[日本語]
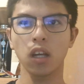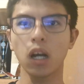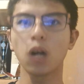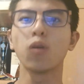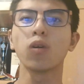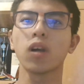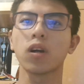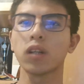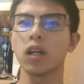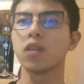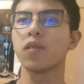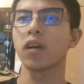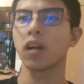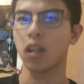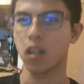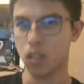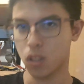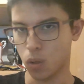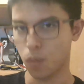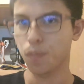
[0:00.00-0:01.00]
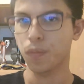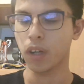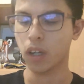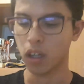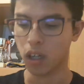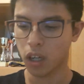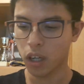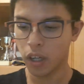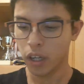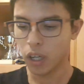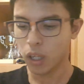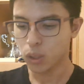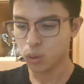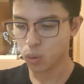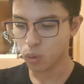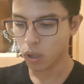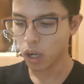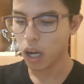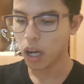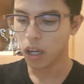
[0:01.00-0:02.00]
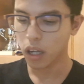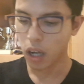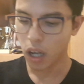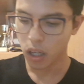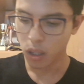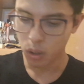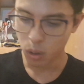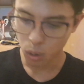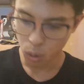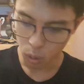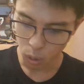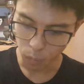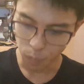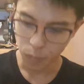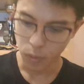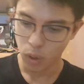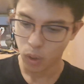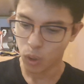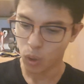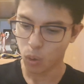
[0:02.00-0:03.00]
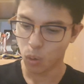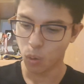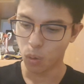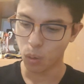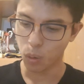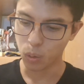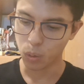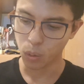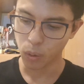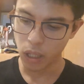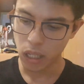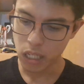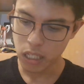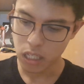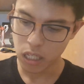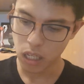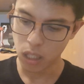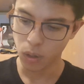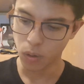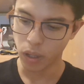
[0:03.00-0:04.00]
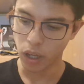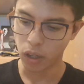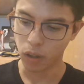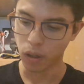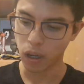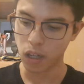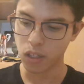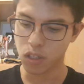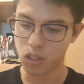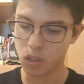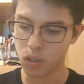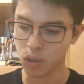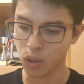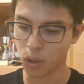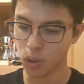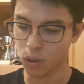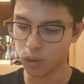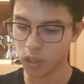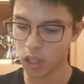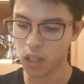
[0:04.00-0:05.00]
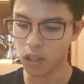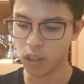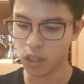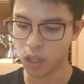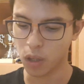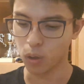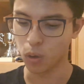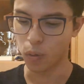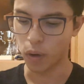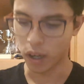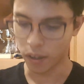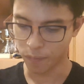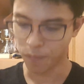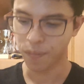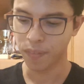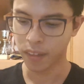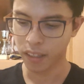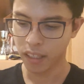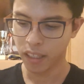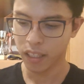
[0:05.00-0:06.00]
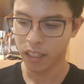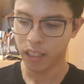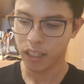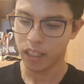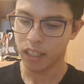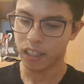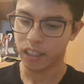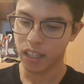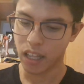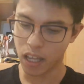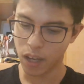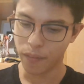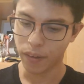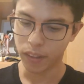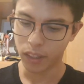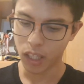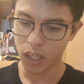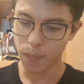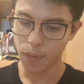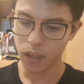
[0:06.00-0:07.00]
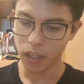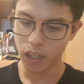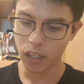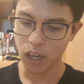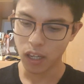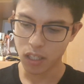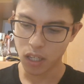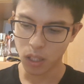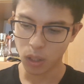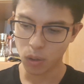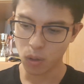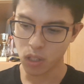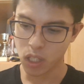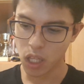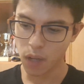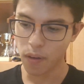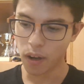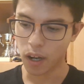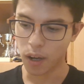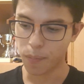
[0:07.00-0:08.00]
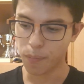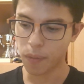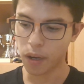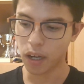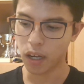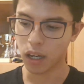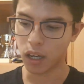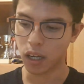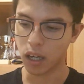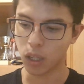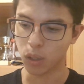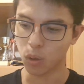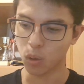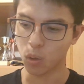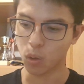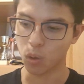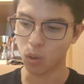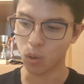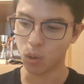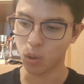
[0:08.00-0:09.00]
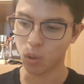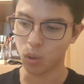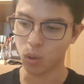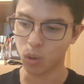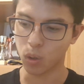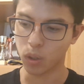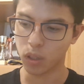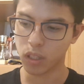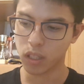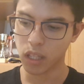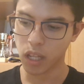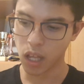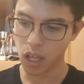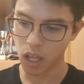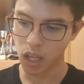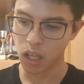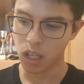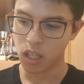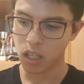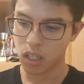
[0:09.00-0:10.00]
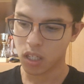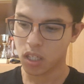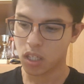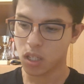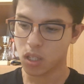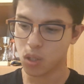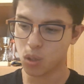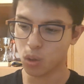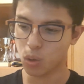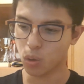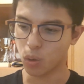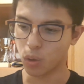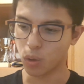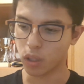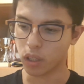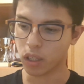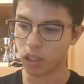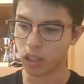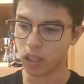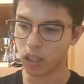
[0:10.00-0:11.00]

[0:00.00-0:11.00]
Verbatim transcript: 点が大きくなるわけですよ。だから、そう考えると、オードリー・シンの189点っていうのは、ね、渡辺倫果ちゃんとしては、まあ、あのー、ね、ちょっと